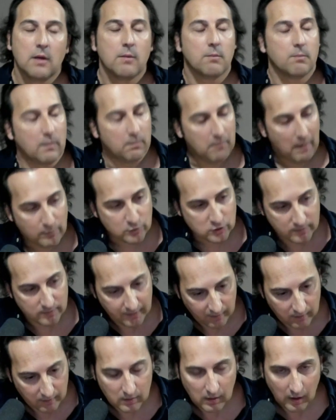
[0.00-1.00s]
Vamos a ver,
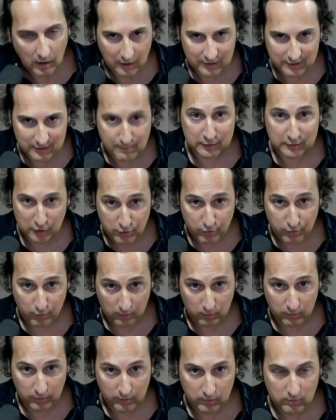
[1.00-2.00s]
Ahora te matizo, ¿de
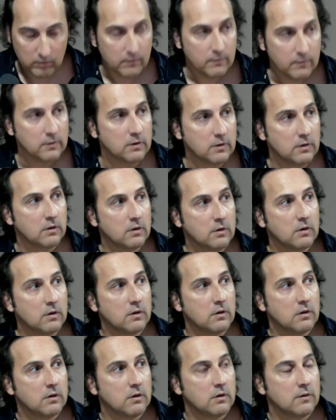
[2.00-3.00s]
acuerdo? Mm.
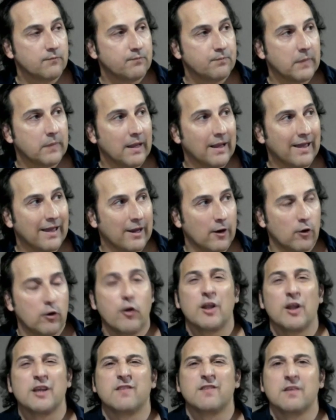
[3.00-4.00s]
Creo en la
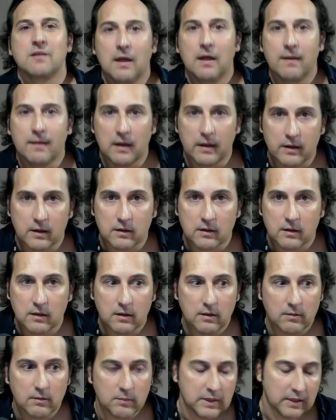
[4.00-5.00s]
honestidad de la gente.
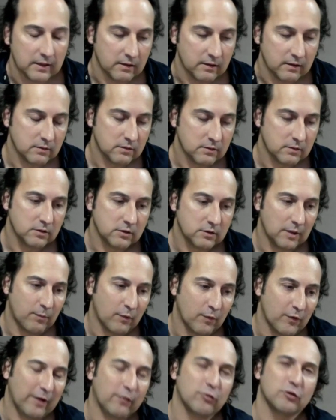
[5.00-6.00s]
Mira, te
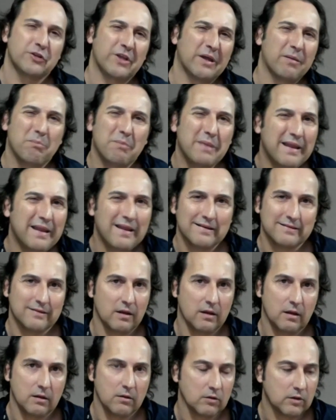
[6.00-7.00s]
podría contar miles de
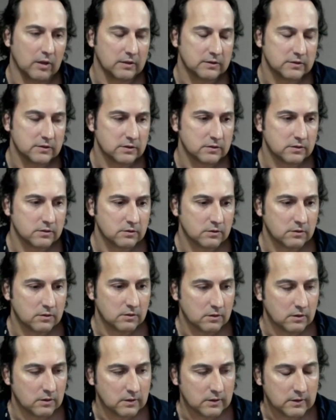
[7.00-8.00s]
anécdotas.
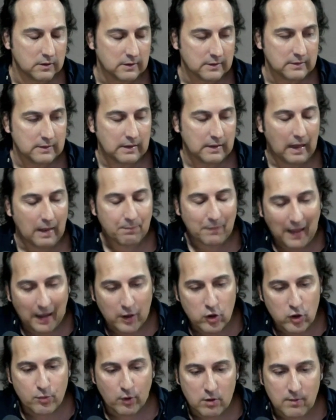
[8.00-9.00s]
Hay un
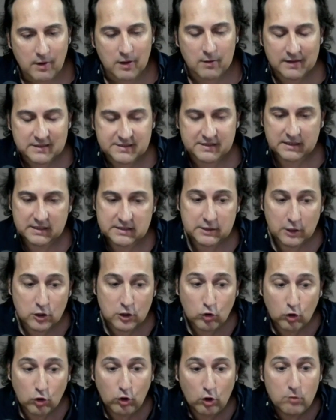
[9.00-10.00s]
problema de base, que es que yo
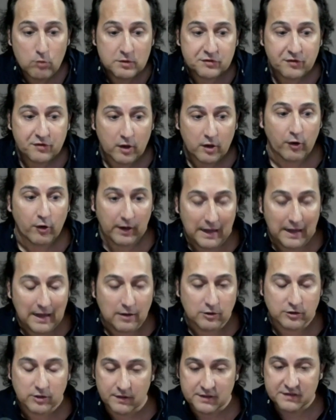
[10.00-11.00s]
creo en el misterio real. O
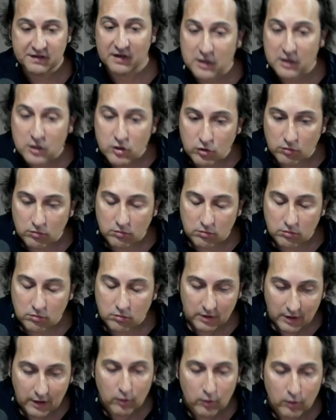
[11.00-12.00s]
sea, desde niño
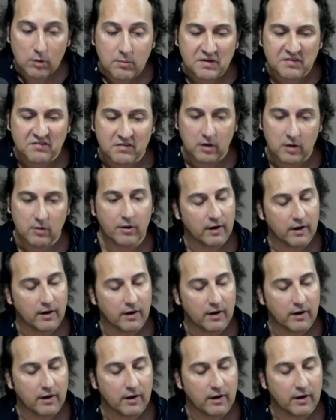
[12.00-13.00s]
creo en el misterio real.
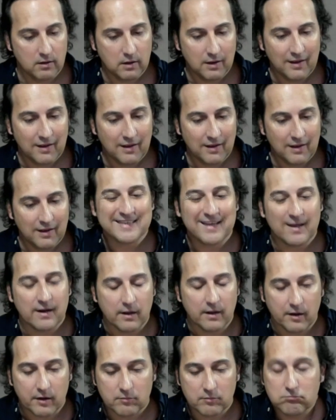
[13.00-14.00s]
¿Qué es
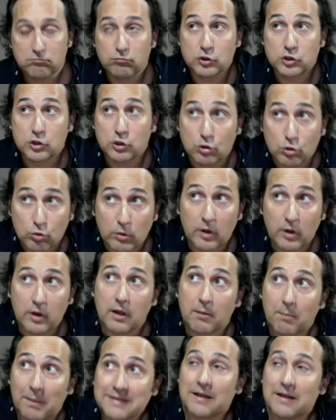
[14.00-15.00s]
creer? Pues intuir que
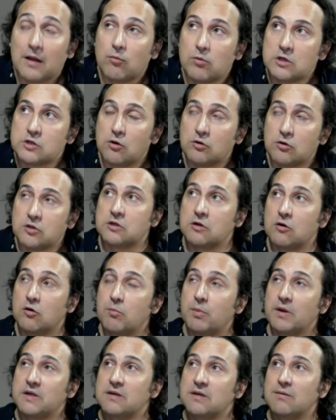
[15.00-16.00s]
pasan algunas cosas
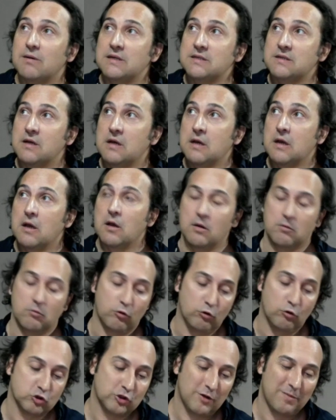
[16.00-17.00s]
incomprensibles, no
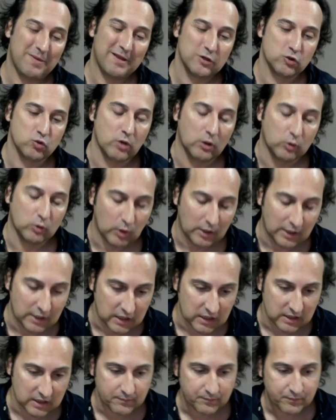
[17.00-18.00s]
sé bien su
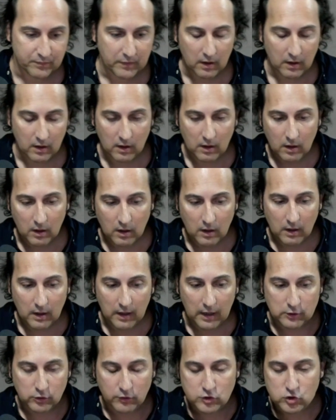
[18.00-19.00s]
naturaleza.
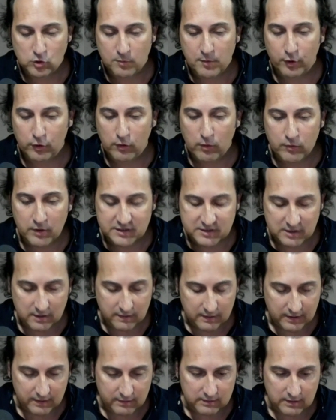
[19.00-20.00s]
Entonces yo me rodeo de una serie de
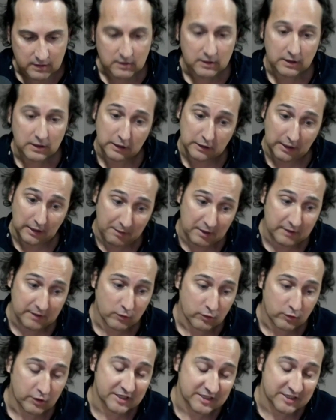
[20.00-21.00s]
gente y también he tenido
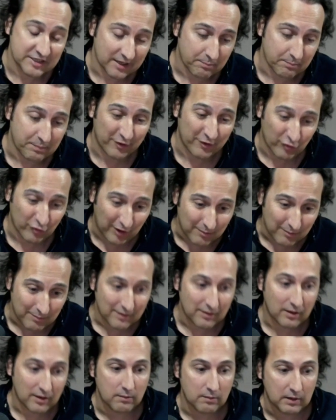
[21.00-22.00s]
que echar
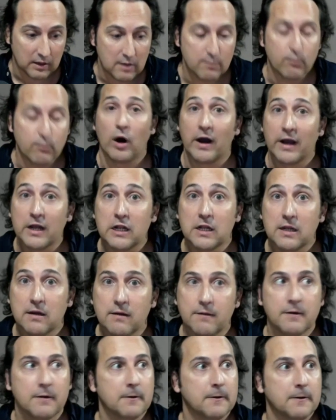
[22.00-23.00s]
personalmente de mi equipo a gente,
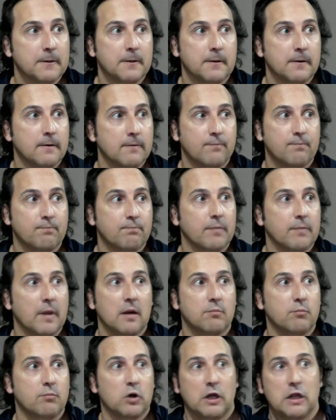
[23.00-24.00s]

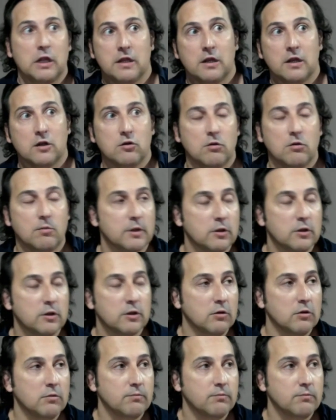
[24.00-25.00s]
porque en cierto
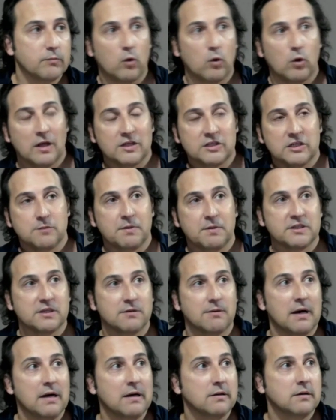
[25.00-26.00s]
momento o la chispa se
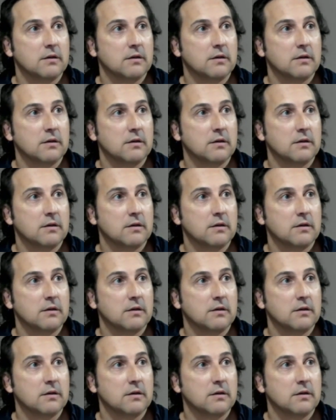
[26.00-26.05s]
va